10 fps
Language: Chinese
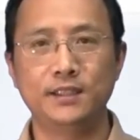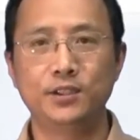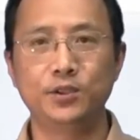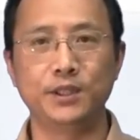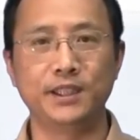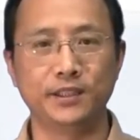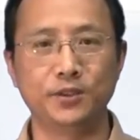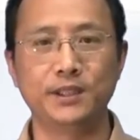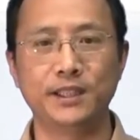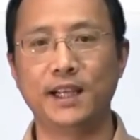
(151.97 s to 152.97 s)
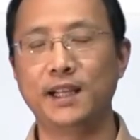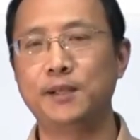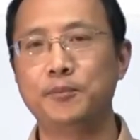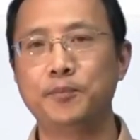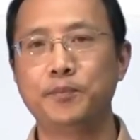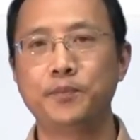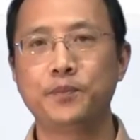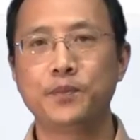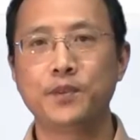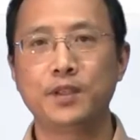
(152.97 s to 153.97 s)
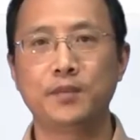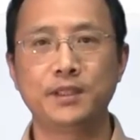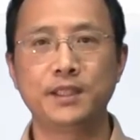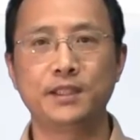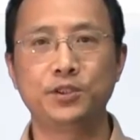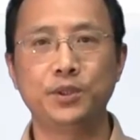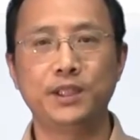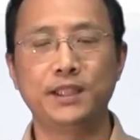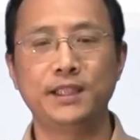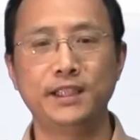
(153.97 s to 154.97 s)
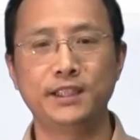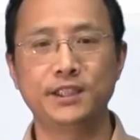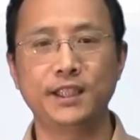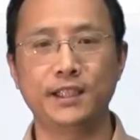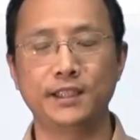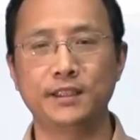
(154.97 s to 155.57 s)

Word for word: 就引入进来了。那么这个具体的定义是这样的：